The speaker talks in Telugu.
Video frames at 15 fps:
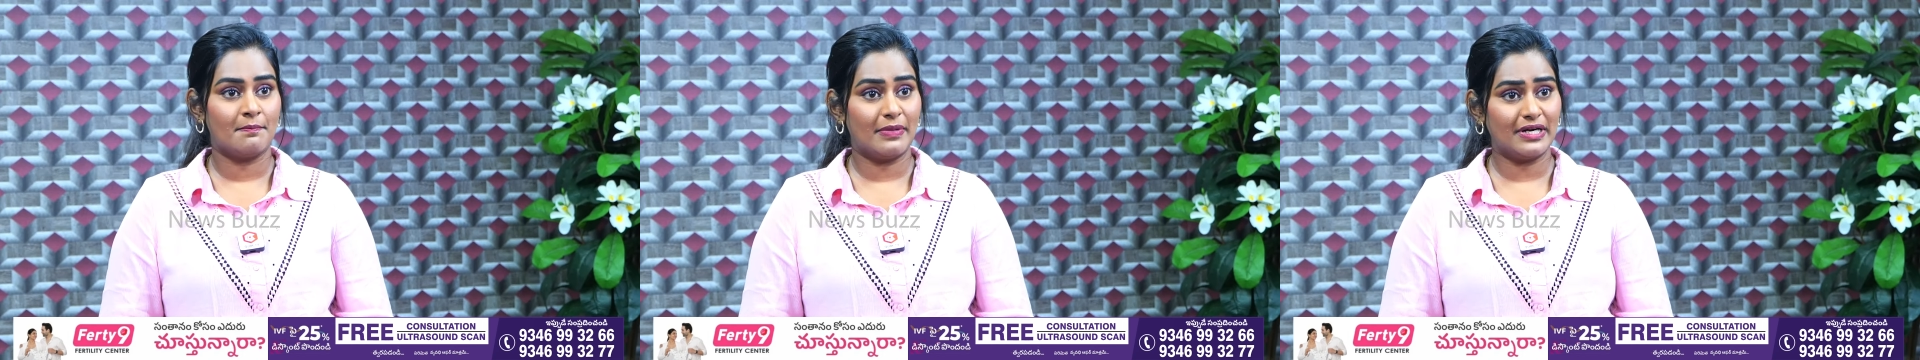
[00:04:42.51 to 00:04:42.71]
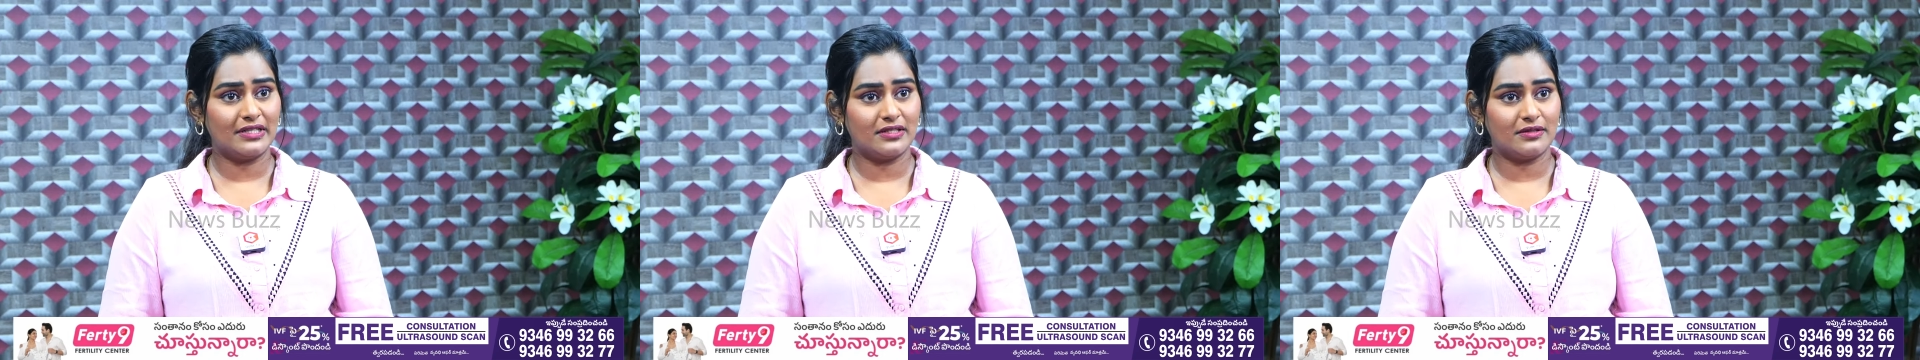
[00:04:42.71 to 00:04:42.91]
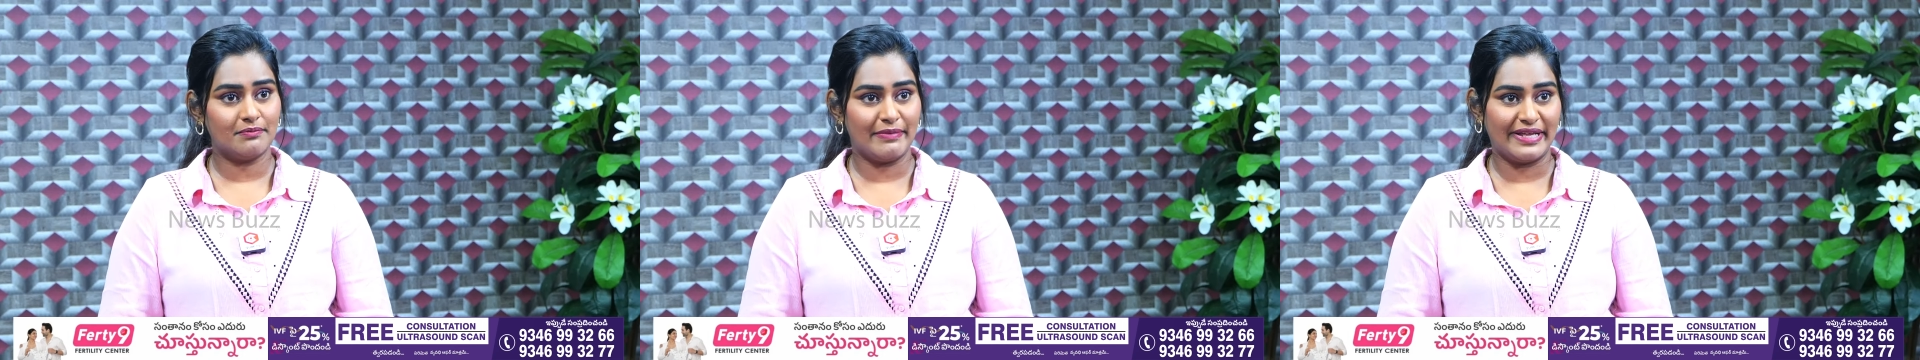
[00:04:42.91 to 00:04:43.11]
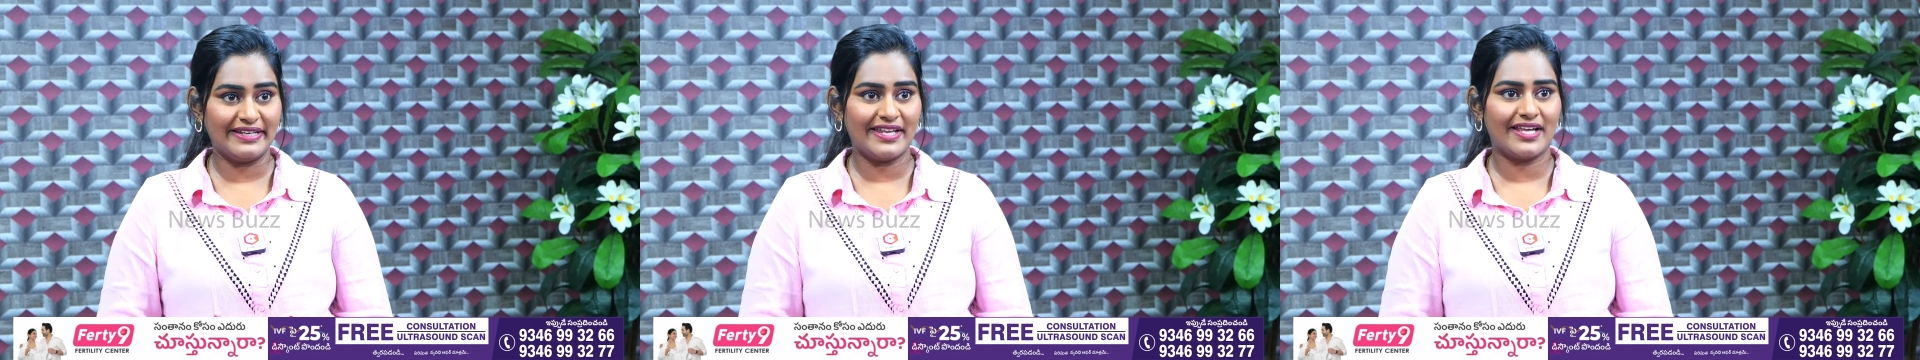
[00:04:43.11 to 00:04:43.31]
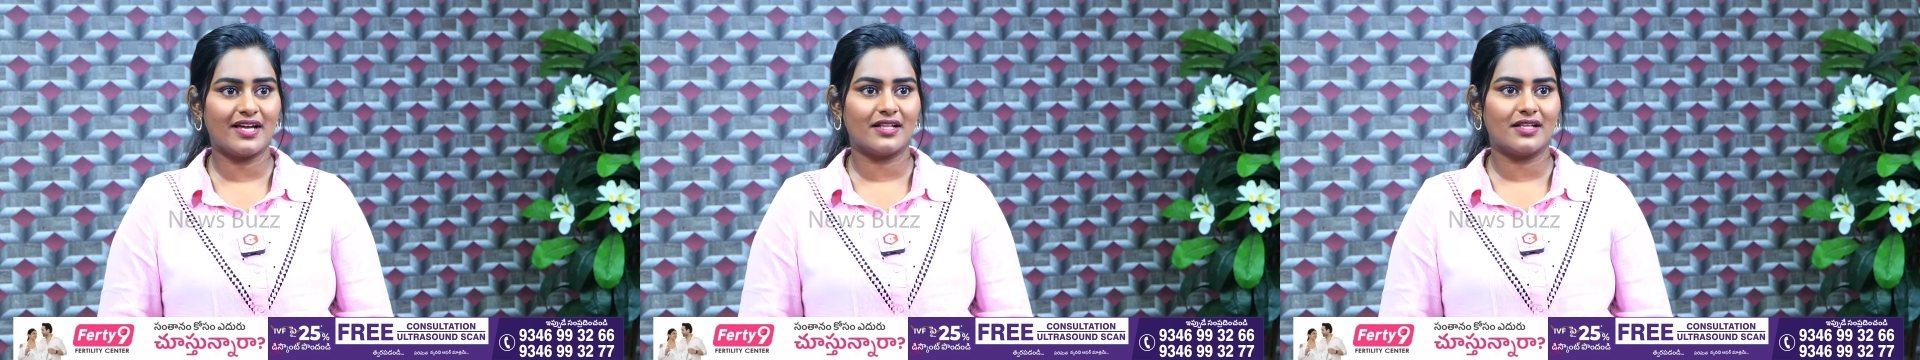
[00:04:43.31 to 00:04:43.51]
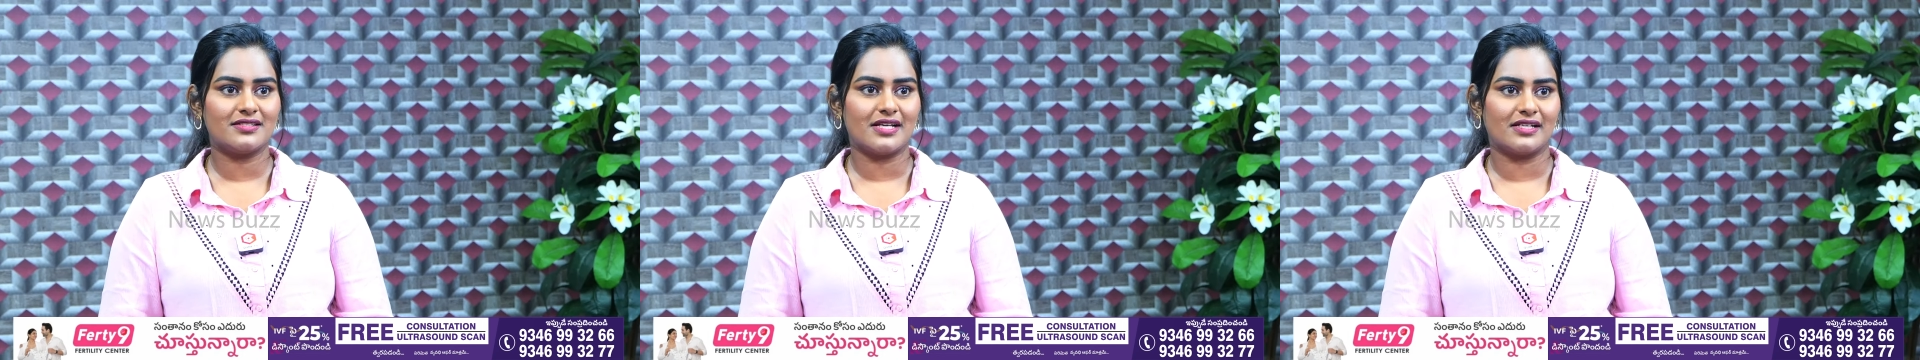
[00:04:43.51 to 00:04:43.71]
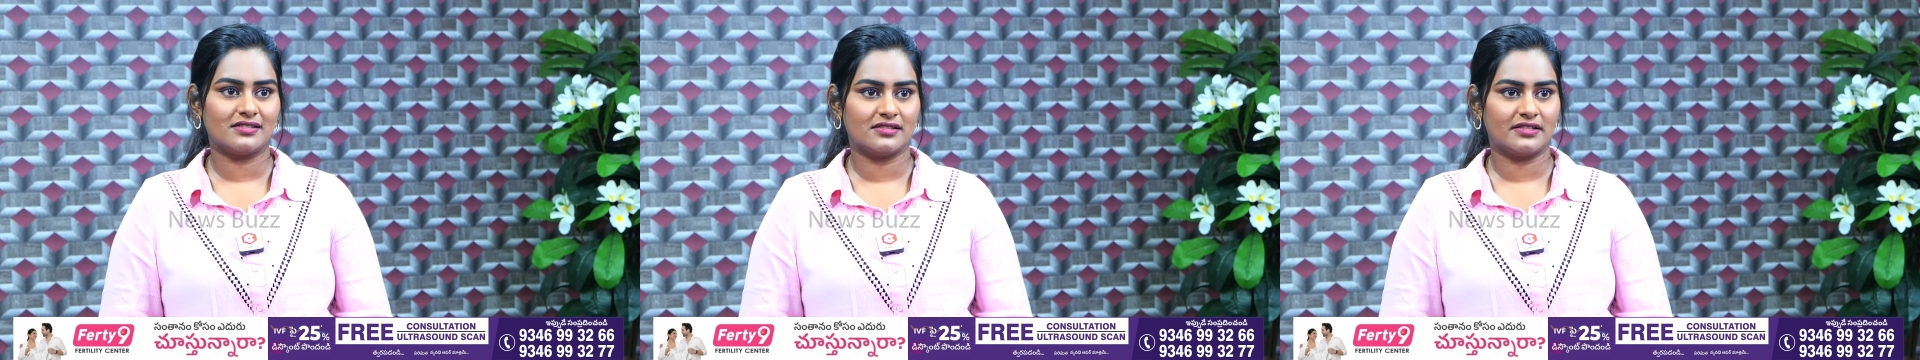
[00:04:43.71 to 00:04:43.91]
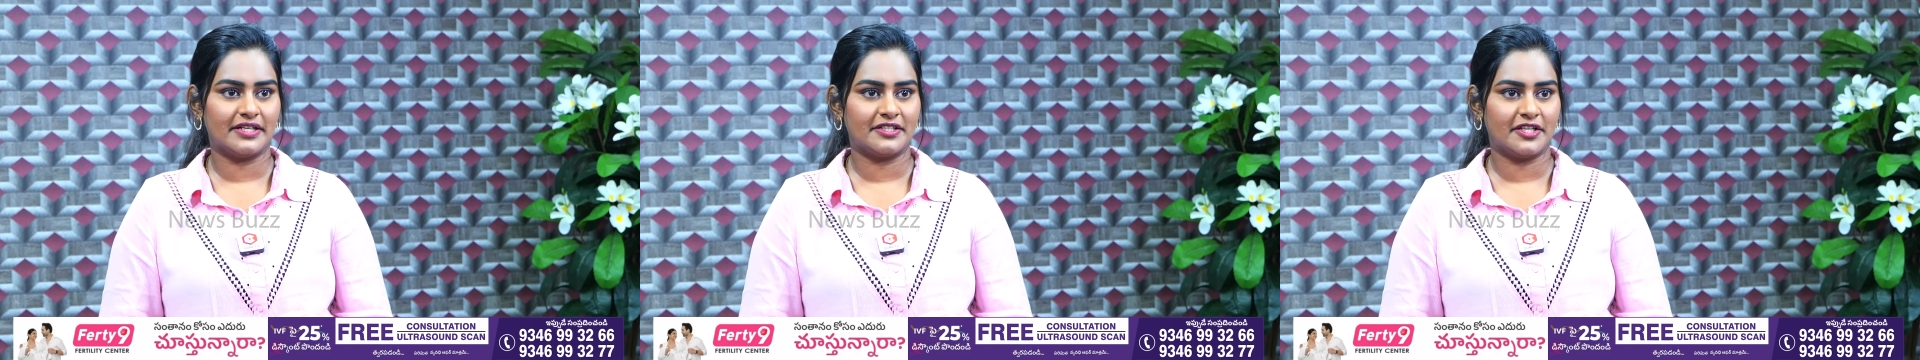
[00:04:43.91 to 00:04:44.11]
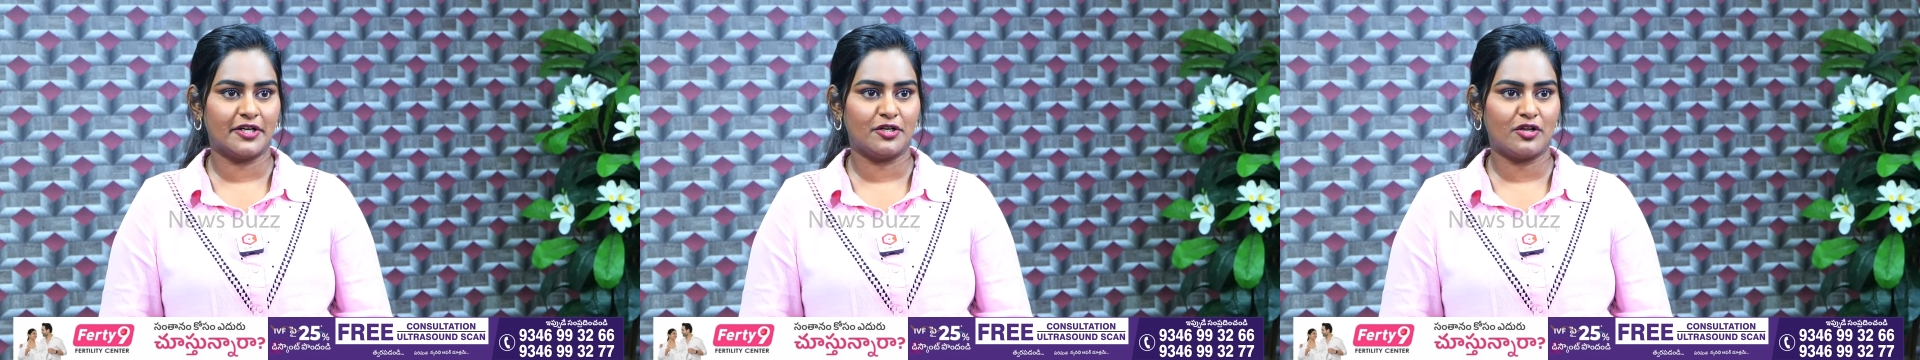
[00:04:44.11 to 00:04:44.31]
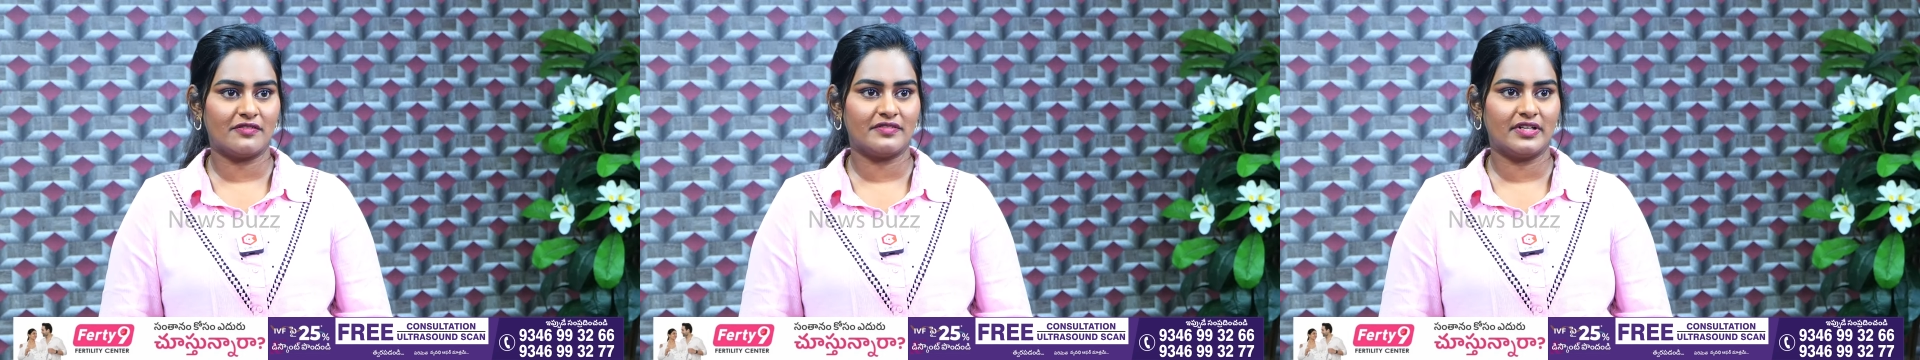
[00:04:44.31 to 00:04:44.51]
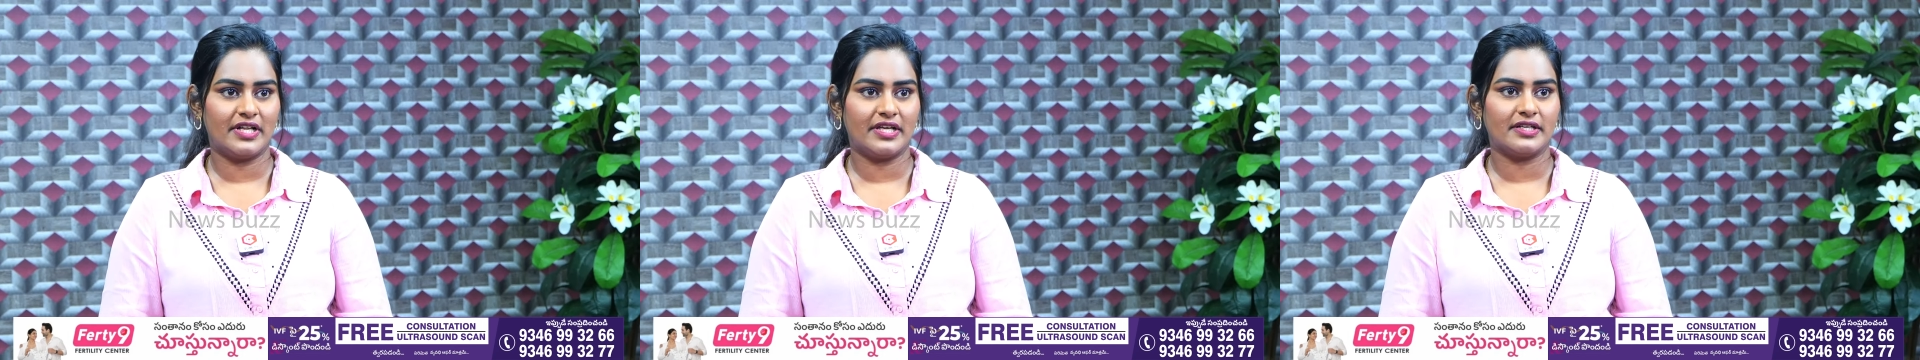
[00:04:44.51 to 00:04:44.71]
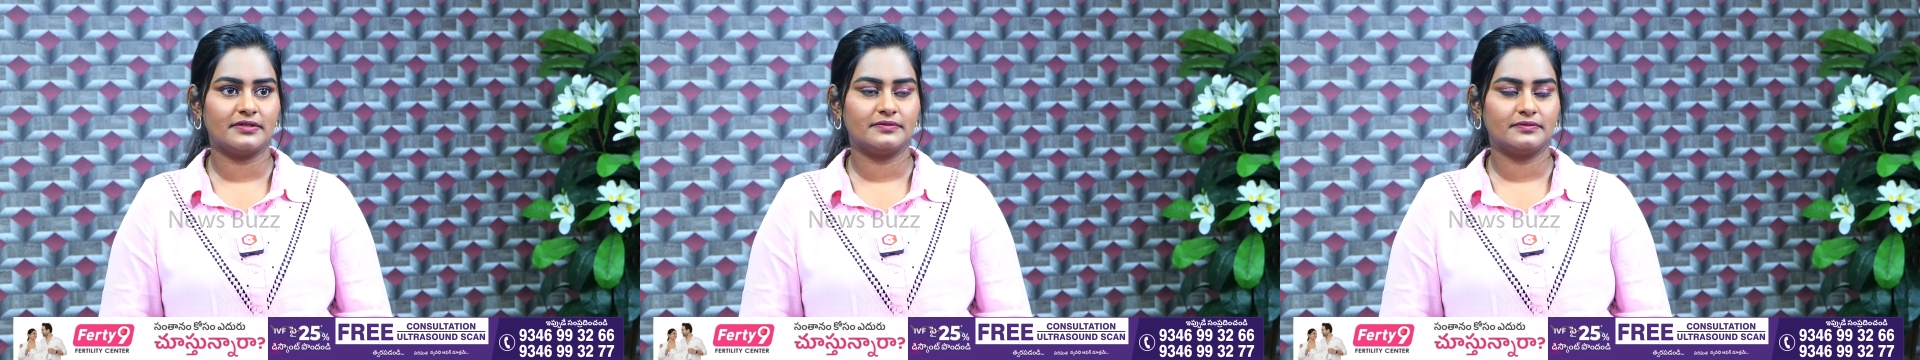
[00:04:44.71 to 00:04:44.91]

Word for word: బట్ మెన్నే కదా చేస్తుంది ఎట్ ద ఎండ్ ఆఫ్ ది డే